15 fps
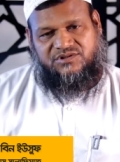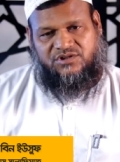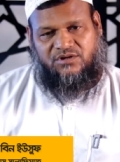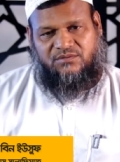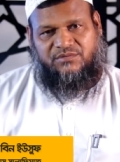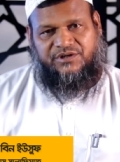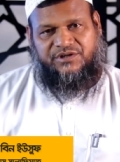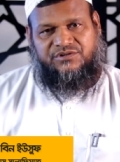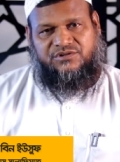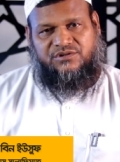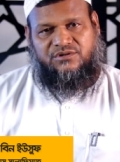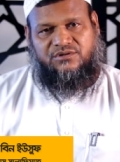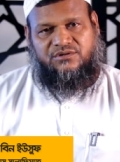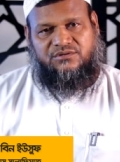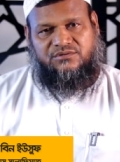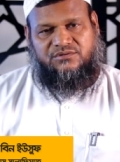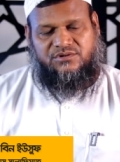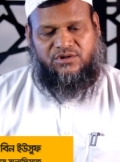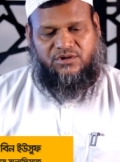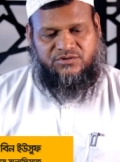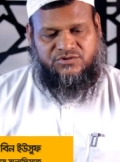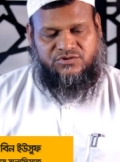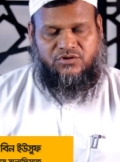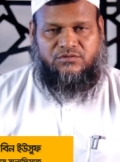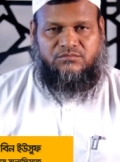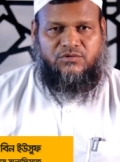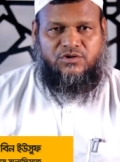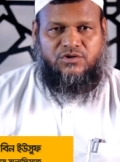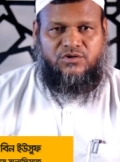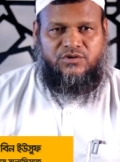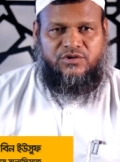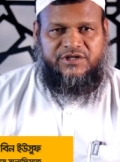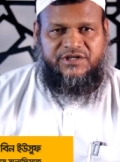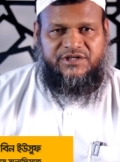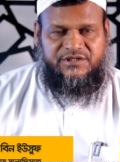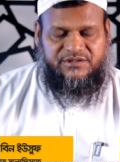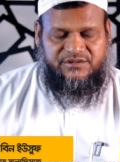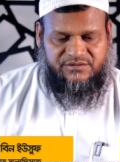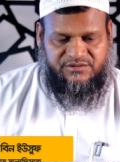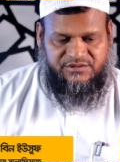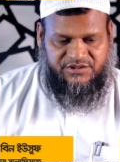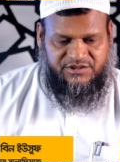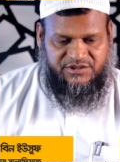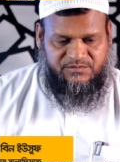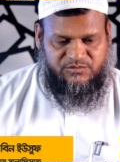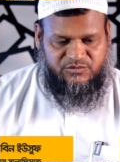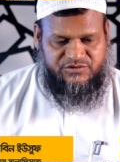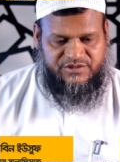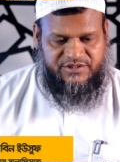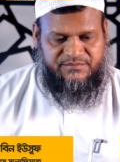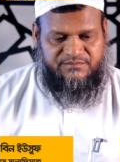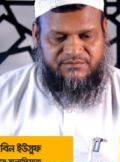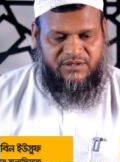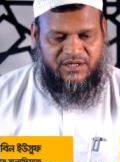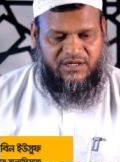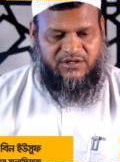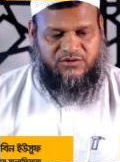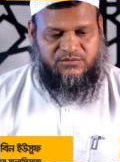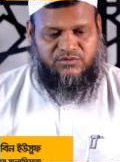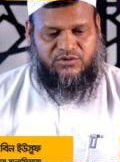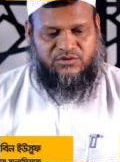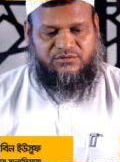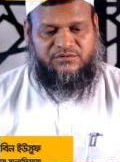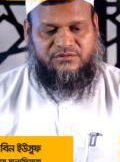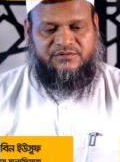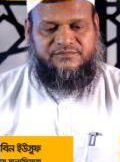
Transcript: সম্মানিত দর্শক মণ্ডলী দিনী মুসলিম ভাই বোন